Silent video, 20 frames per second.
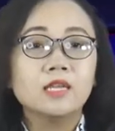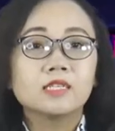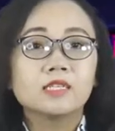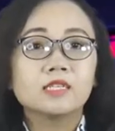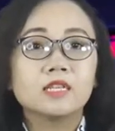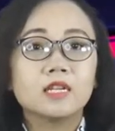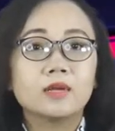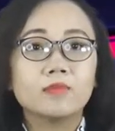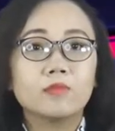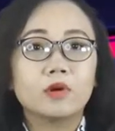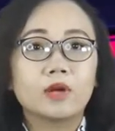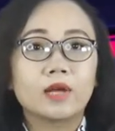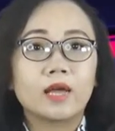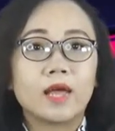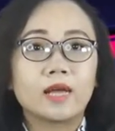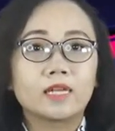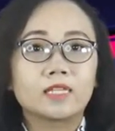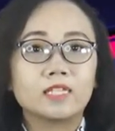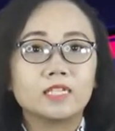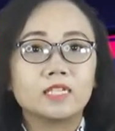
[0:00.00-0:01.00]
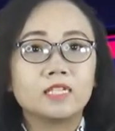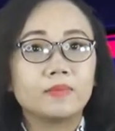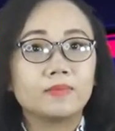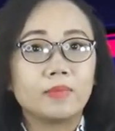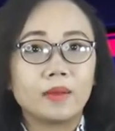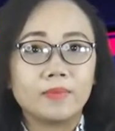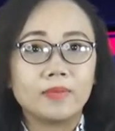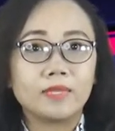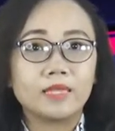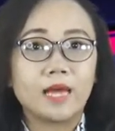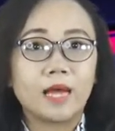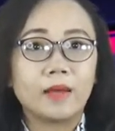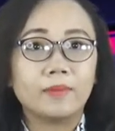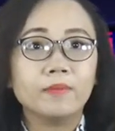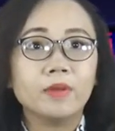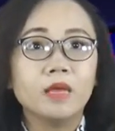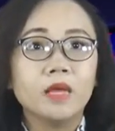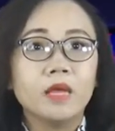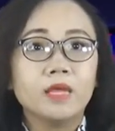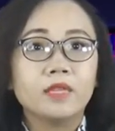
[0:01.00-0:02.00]
sinh năm
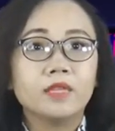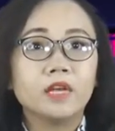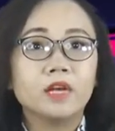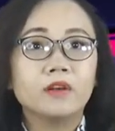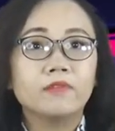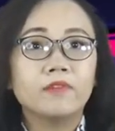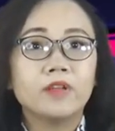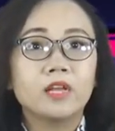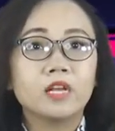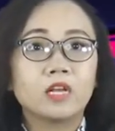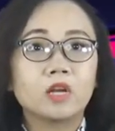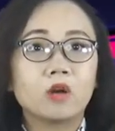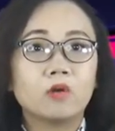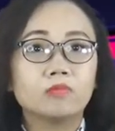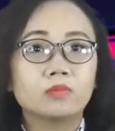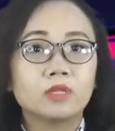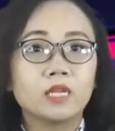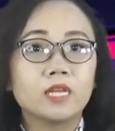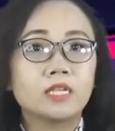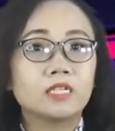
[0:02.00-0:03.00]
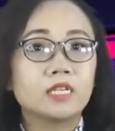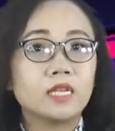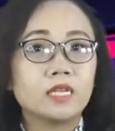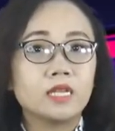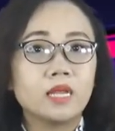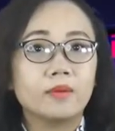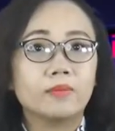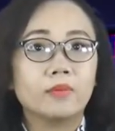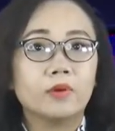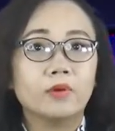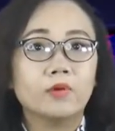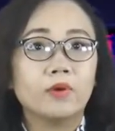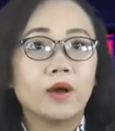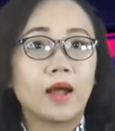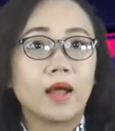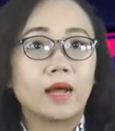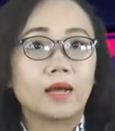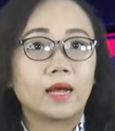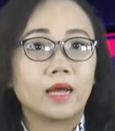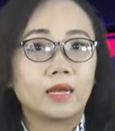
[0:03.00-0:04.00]
1978, nhân viên công ty trách nhiệm hữu
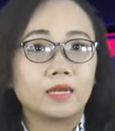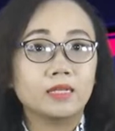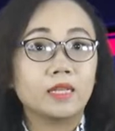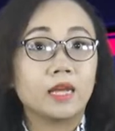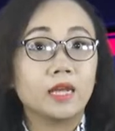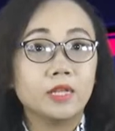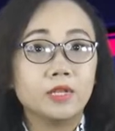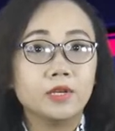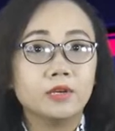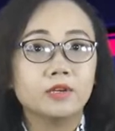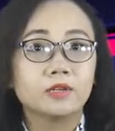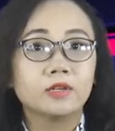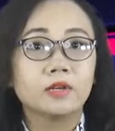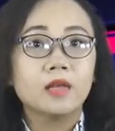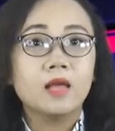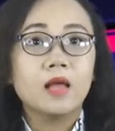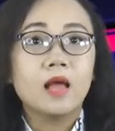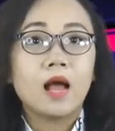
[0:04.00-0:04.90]
hạn Ánh Thái Dương,